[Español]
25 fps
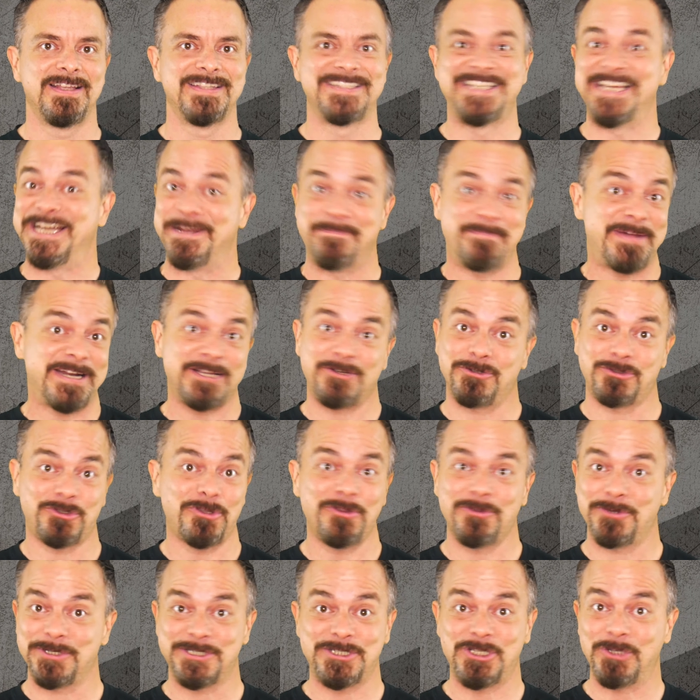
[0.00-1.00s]
Sin embargo,
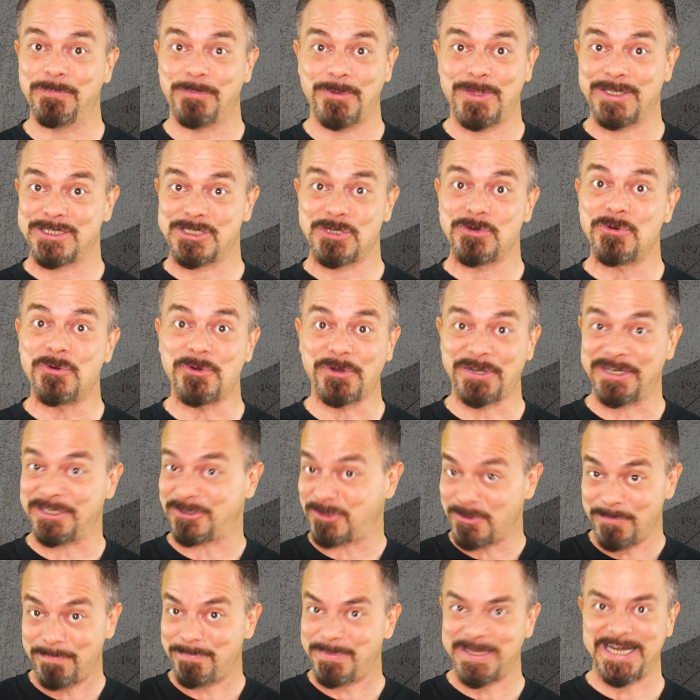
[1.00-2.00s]
todo esto puede ser un
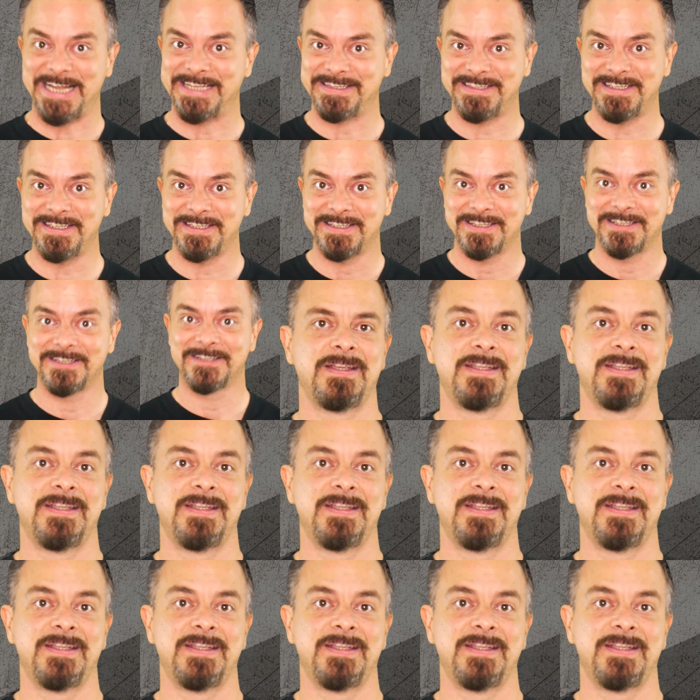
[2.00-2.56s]
reto para ti,